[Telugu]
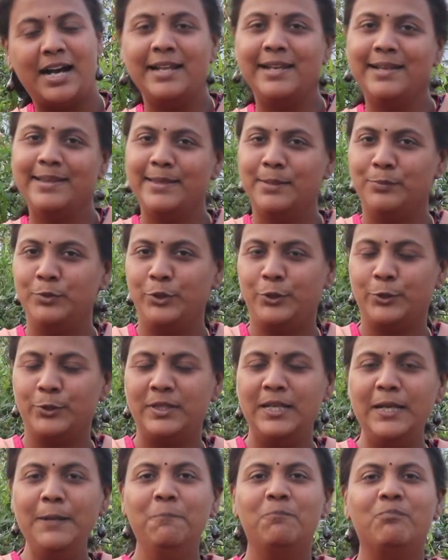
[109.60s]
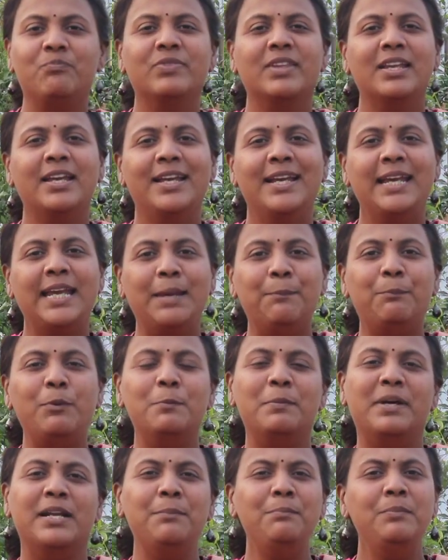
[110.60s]
ఆనందం ఉంటుంది
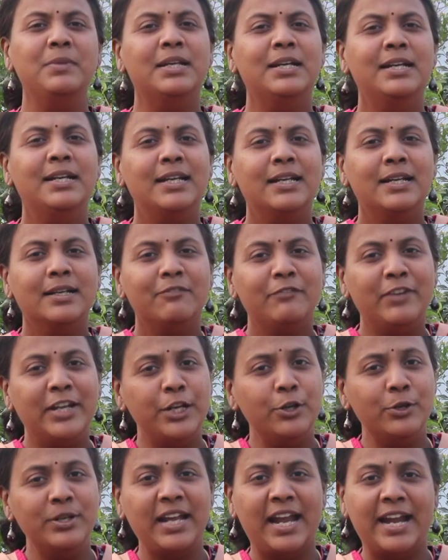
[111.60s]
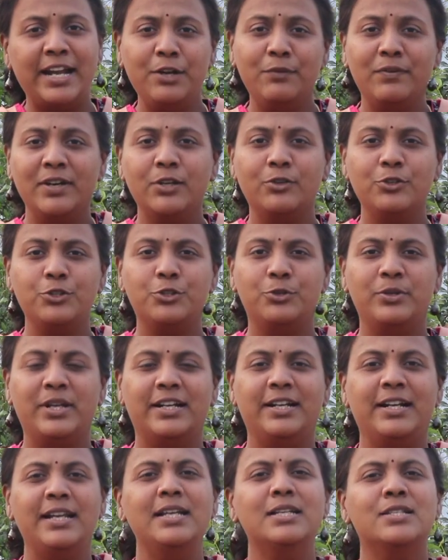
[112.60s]
ఇప్పుడు మనం వీడియోని ఎండ్ వరకు
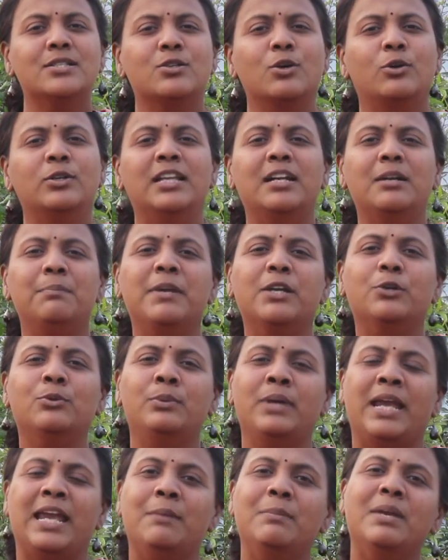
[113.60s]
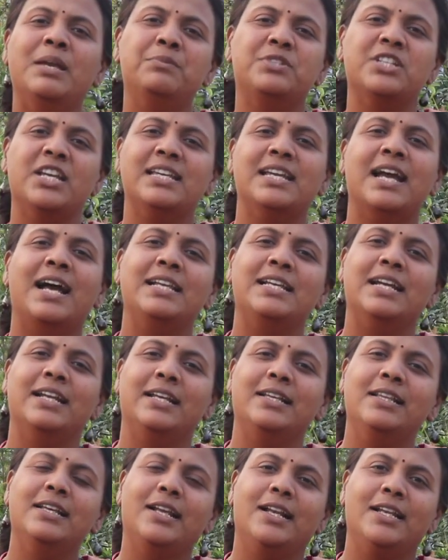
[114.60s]
చూడండి సో దట్ మీకు ఏమేం చేయాలి
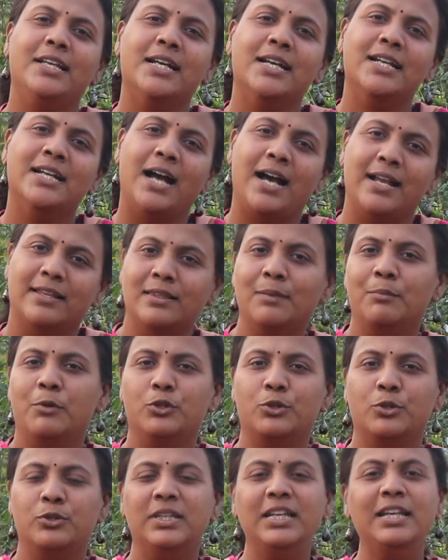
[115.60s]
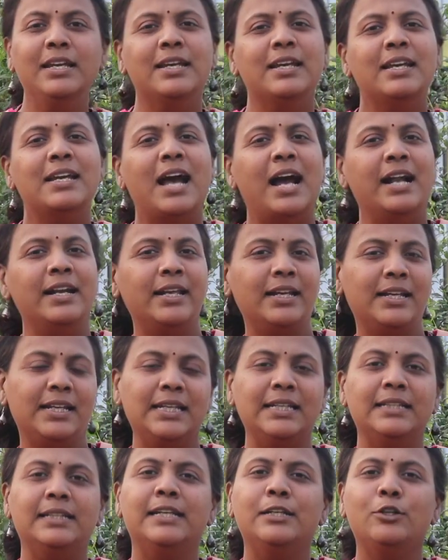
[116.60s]
అనేది క్లియర్గా అర్థమవుతుంది అంటే
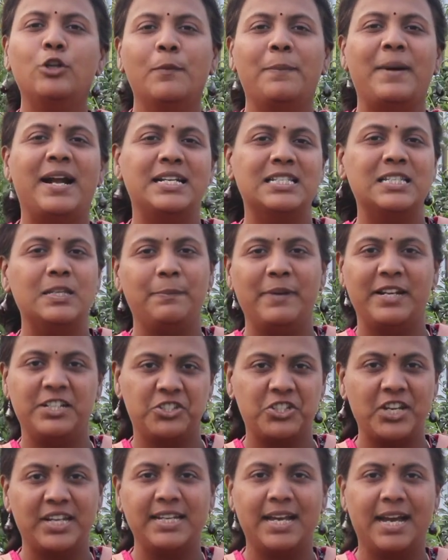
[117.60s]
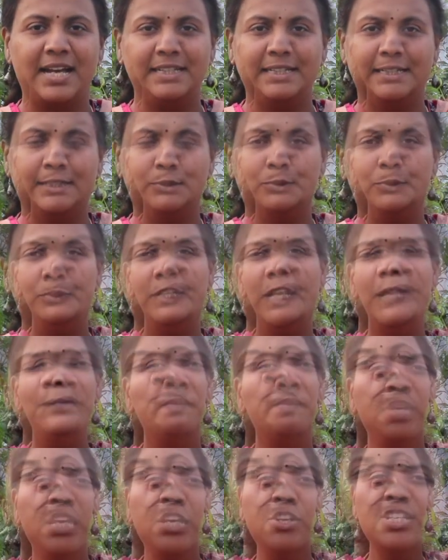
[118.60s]
ఈ దీంట్లో పార్టిసిపేట్ చేయాలి అనుకుంటే
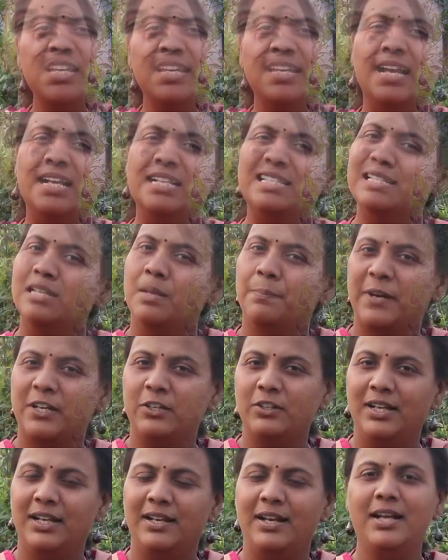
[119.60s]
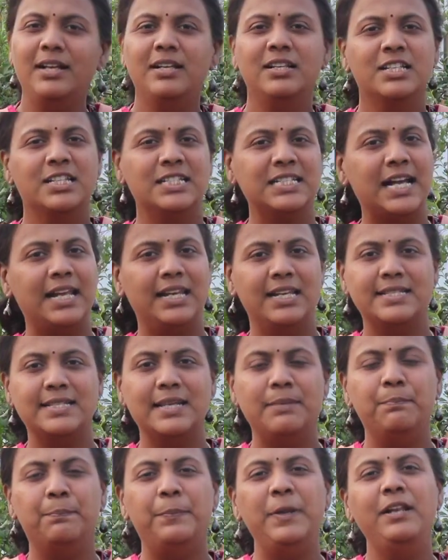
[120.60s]
మీరు చేయాల్సిన పనులలా చాలా
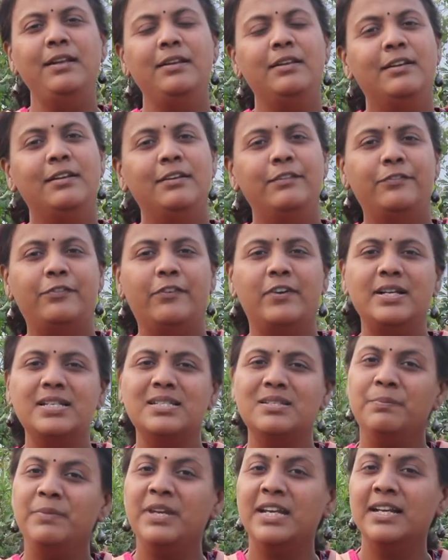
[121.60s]
సింపుల్ ఫస్ట్